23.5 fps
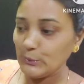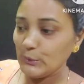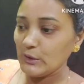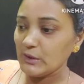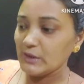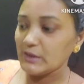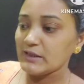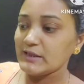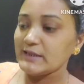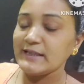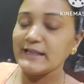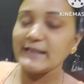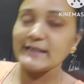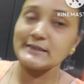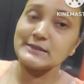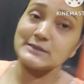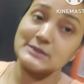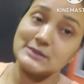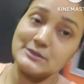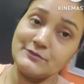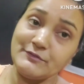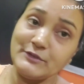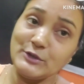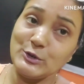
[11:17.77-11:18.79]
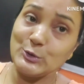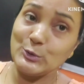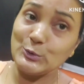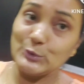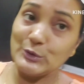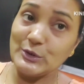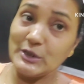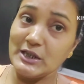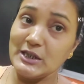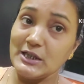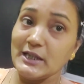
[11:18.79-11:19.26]
নেক্সট ভিডিওতে
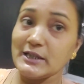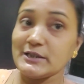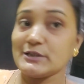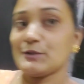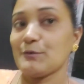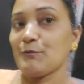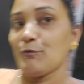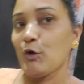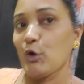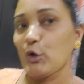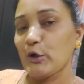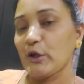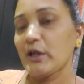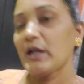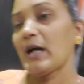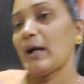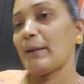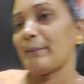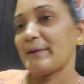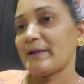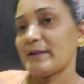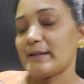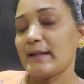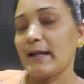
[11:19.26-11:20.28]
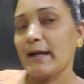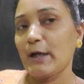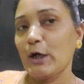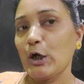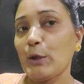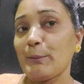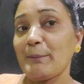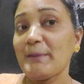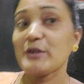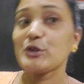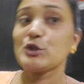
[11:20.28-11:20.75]
নেক্সট ব্লগে আবার দেখা
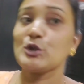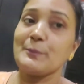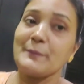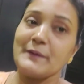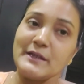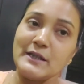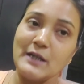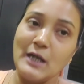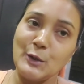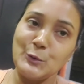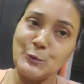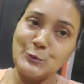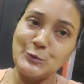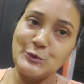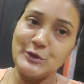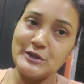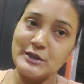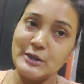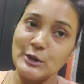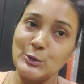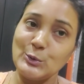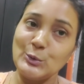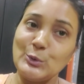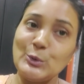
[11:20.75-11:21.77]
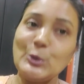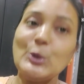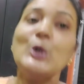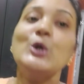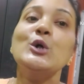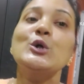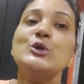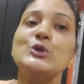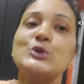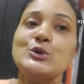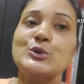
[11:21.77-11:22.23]
হবে সবাই আনন্দে থেকো
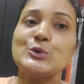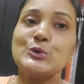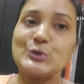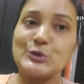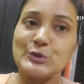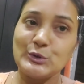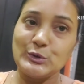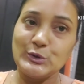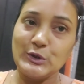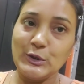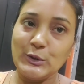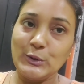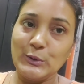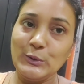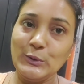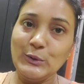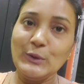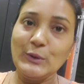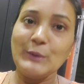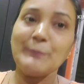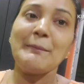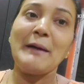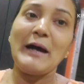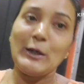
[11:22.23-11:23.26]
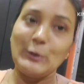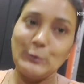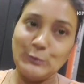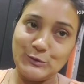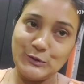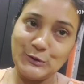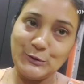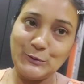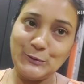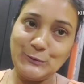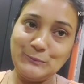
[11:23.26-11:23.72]
সুস্থ থেকো ভালো
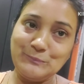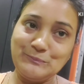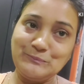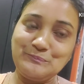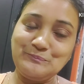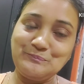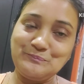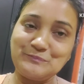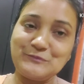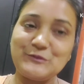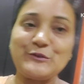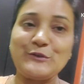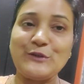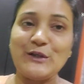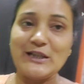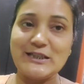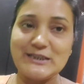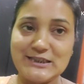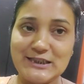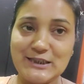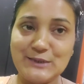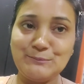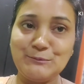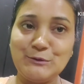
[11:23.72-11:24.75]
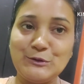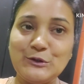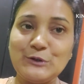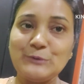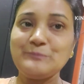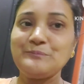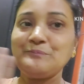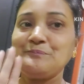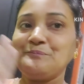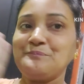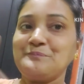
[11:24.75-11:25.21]
থেকো তো আজকের মতো
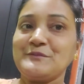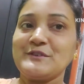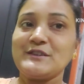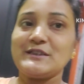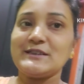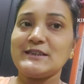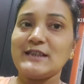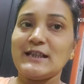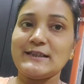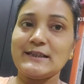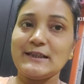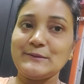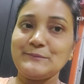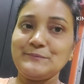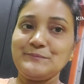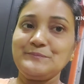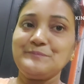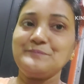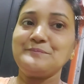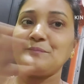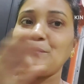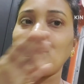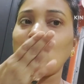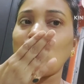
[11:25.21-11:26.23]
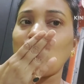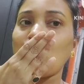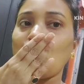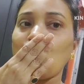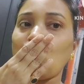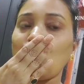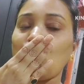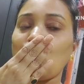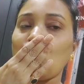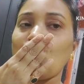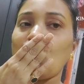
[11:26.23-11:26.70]
টাটা
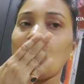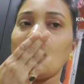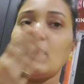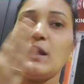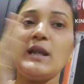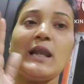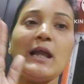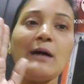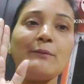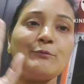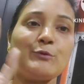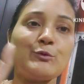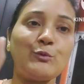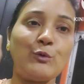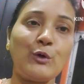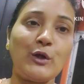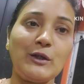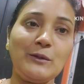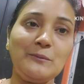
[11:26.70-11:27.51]
লাভ ইউ অল